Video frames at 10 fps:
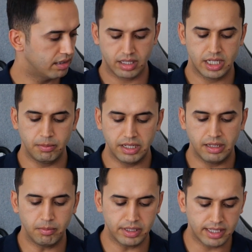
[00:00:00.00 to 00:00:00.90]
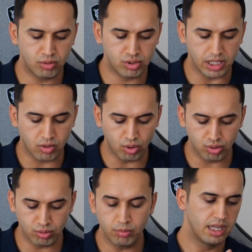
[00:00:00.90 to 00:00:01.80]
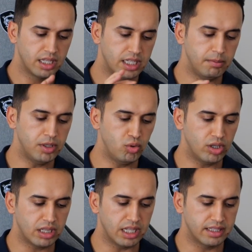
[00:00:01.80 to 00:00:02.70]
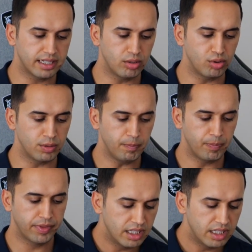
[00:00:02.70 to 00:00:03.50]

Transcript: Kimliği masanın üstüne koydum. Kimliği yükle tıklıyorum.